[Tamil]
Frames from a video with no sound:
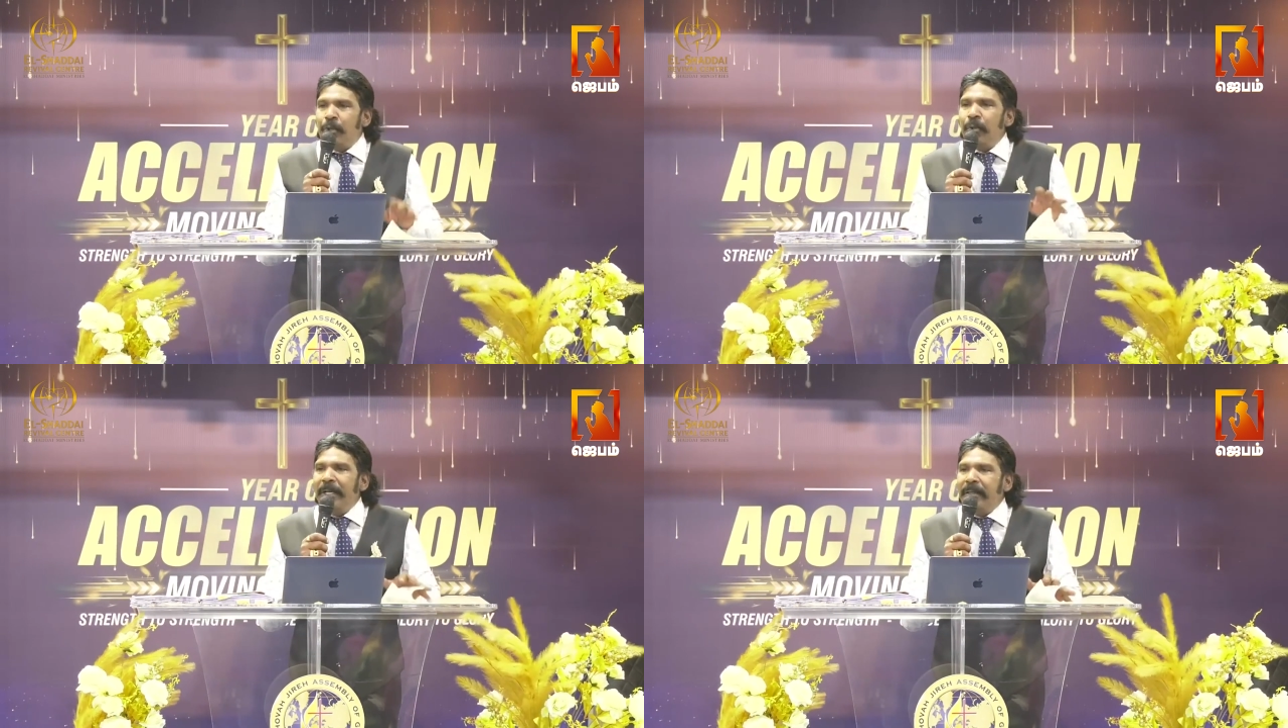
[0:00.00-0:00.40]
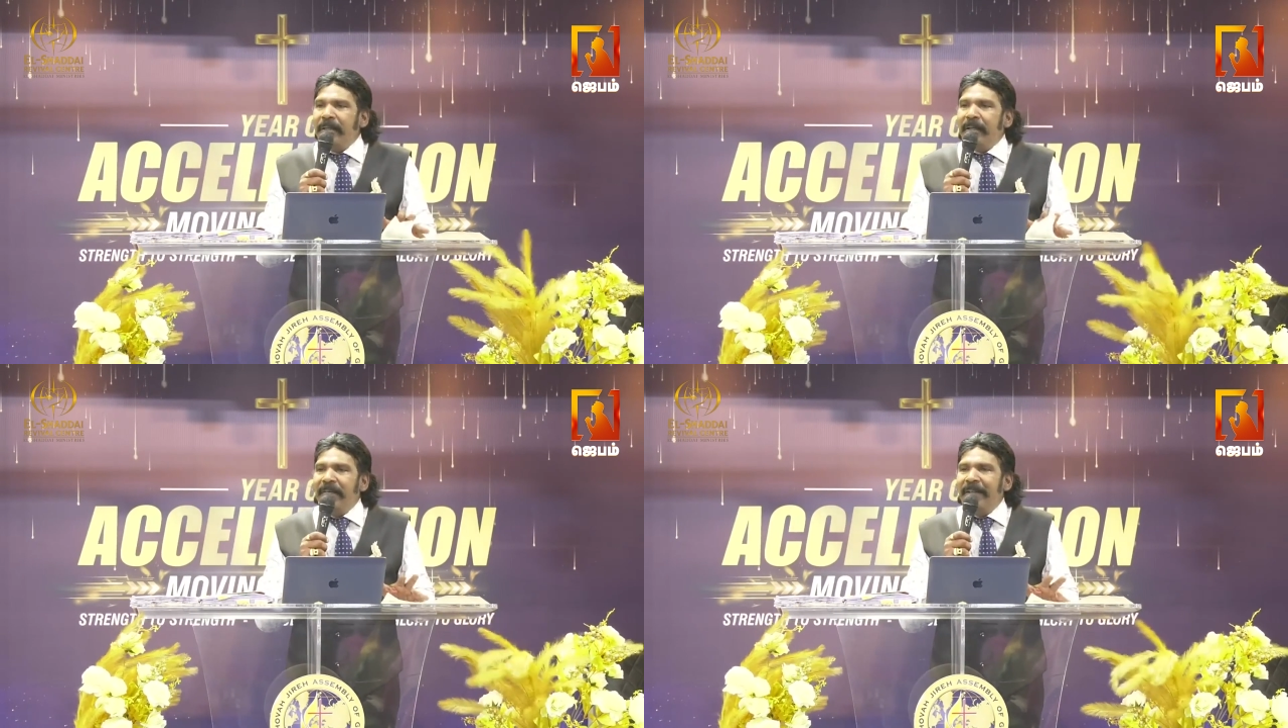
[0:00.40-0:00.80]

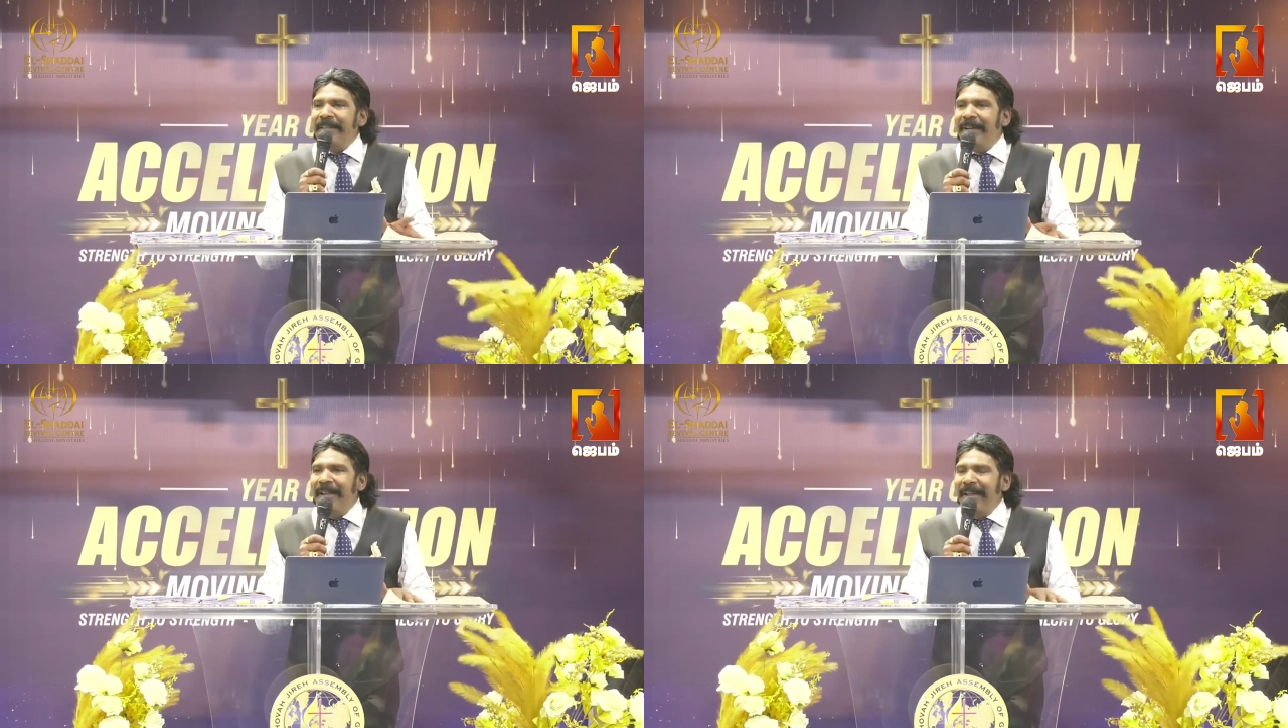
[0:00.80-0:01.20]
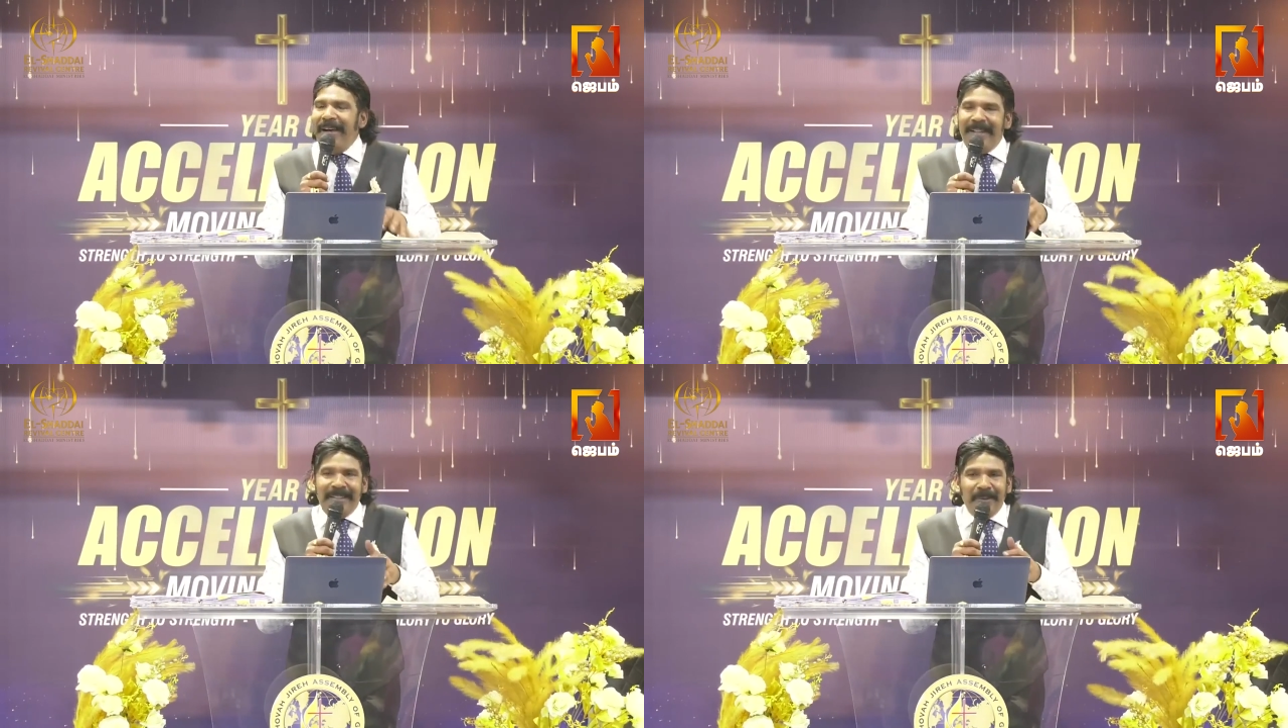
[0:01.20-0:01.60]
சுகத்துக்கு வந்தால்
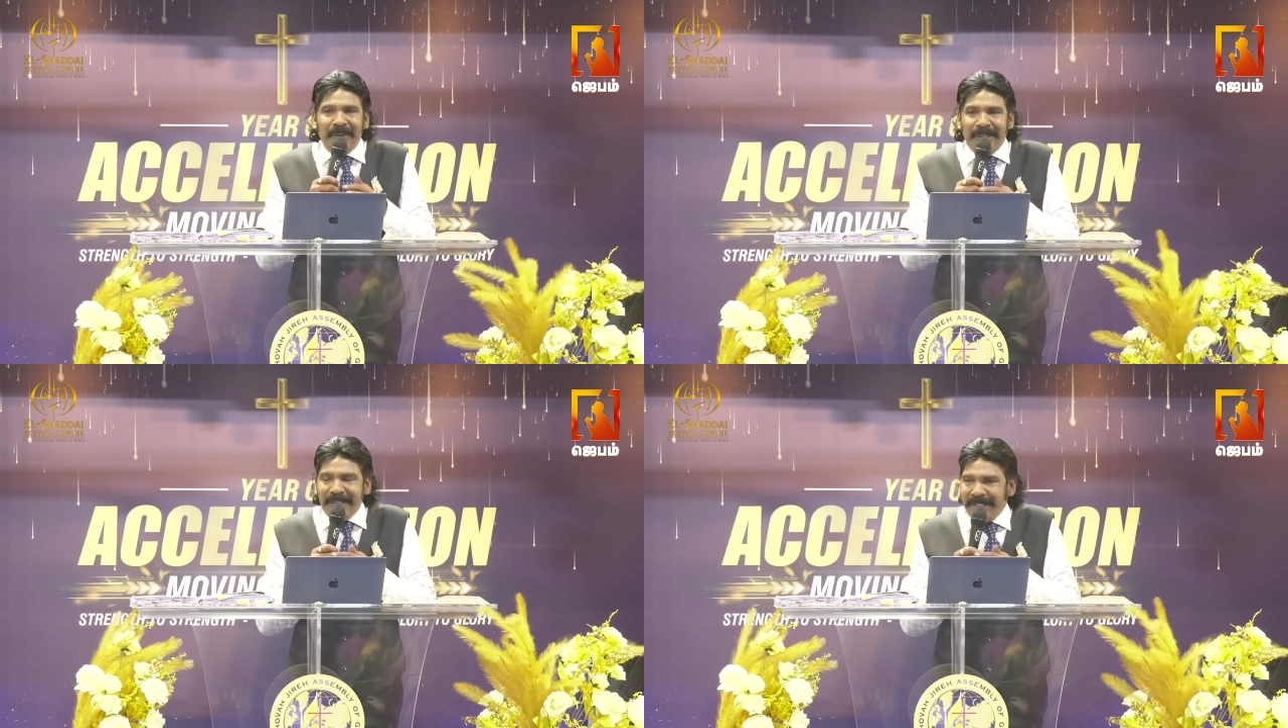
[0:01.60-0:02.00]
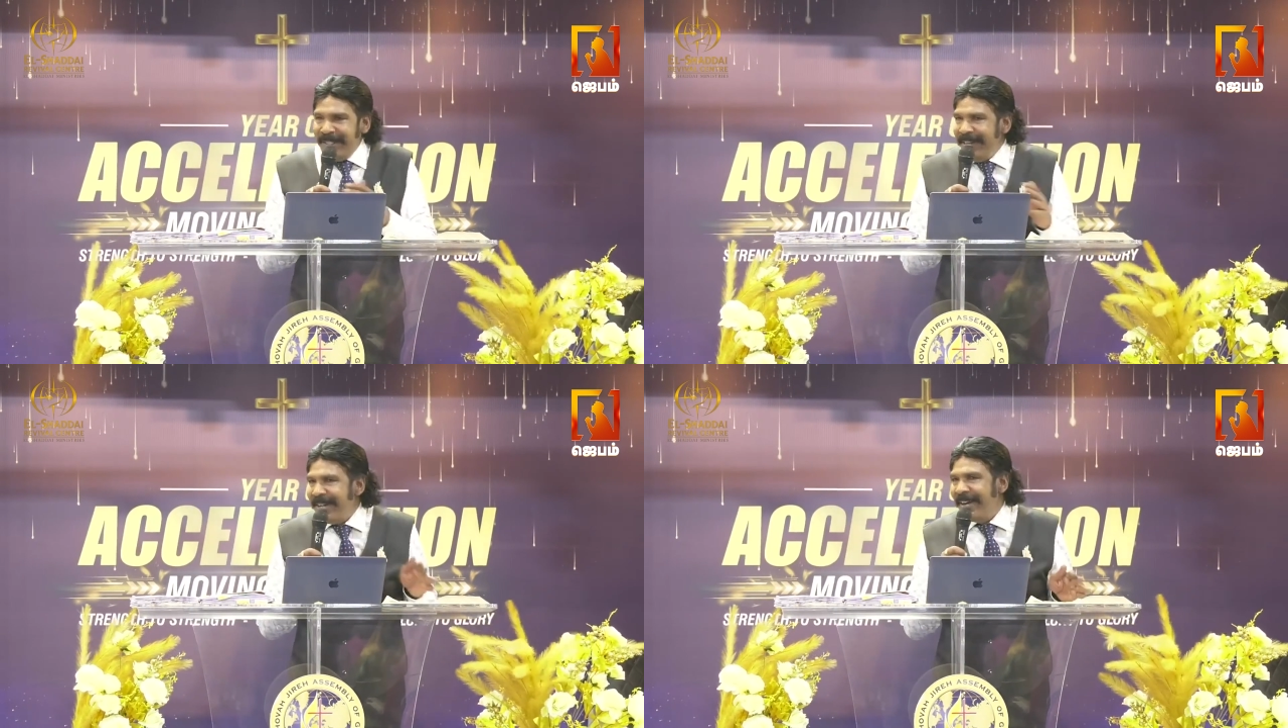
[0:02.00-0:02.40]
அது உனக்கு
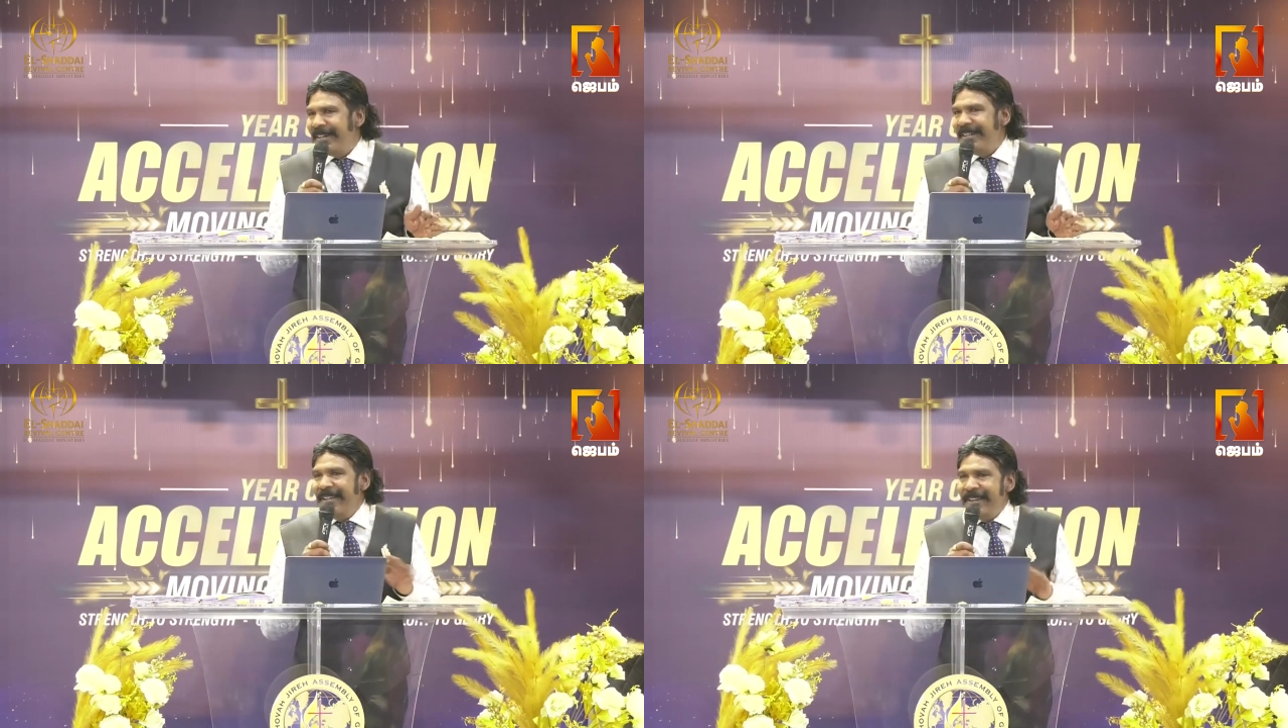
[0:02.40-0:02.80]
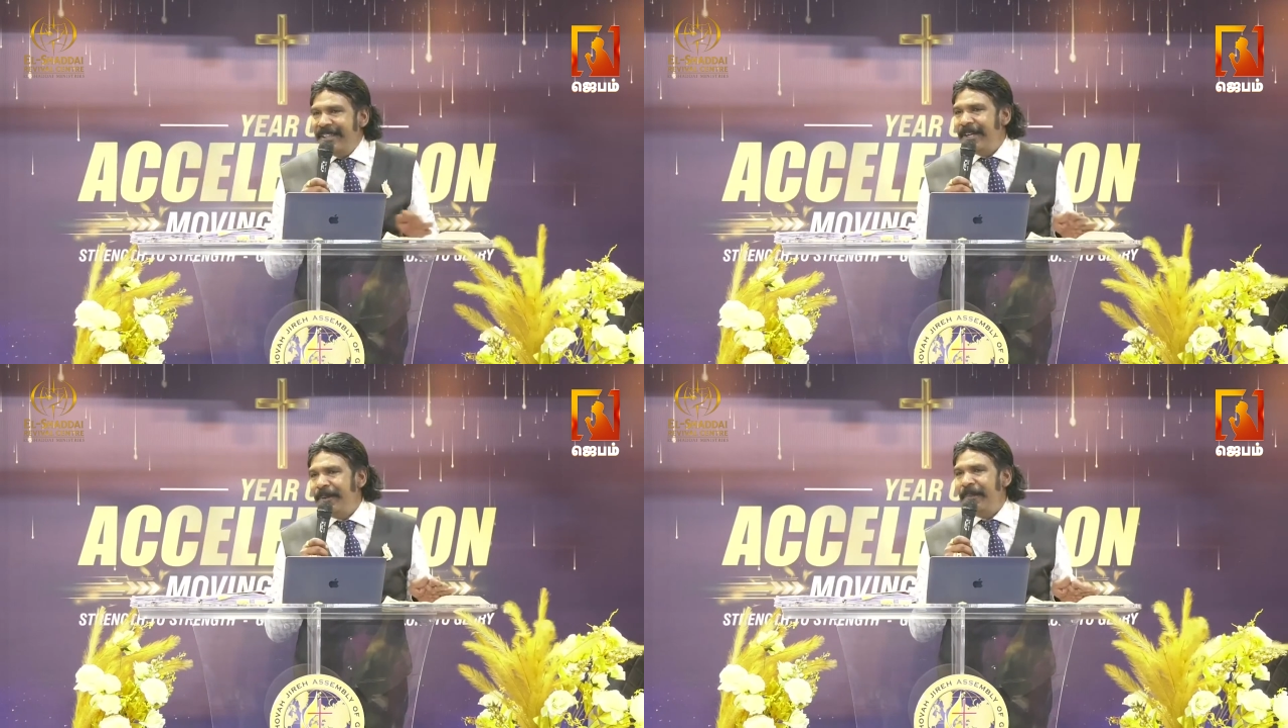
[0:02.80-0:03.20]
சரியான
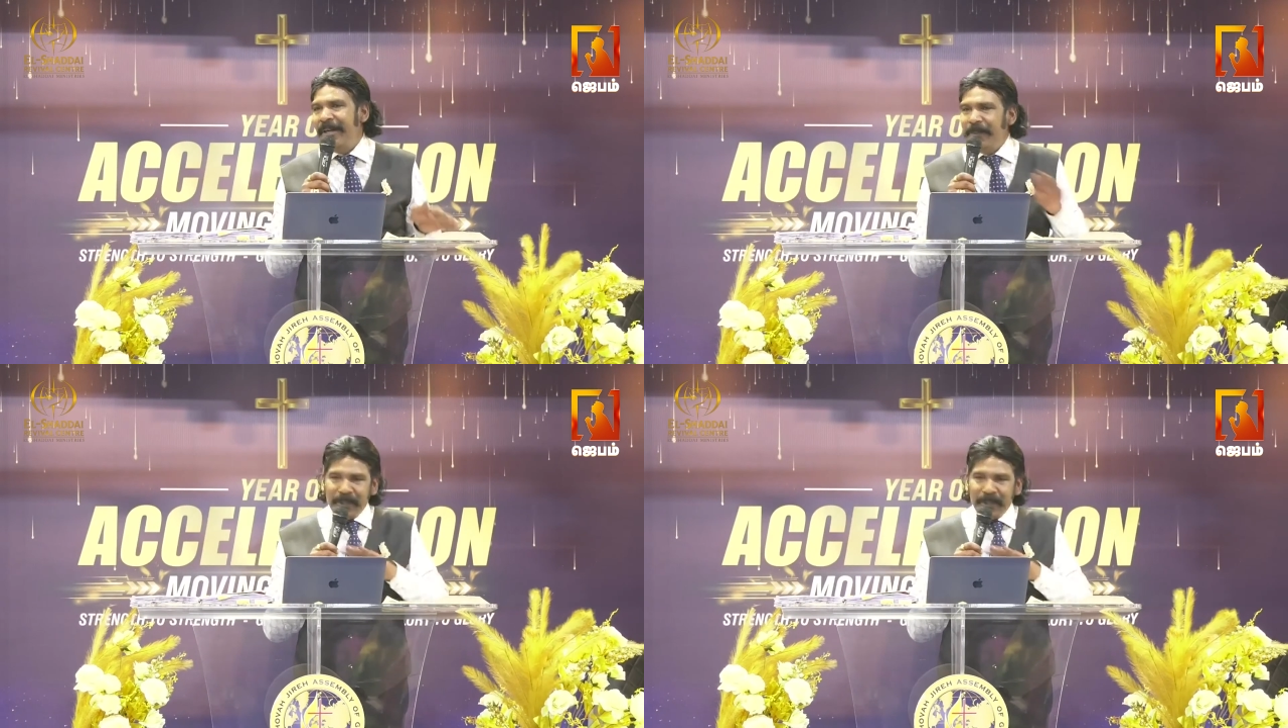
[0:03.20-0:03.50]
நிரந்தரமான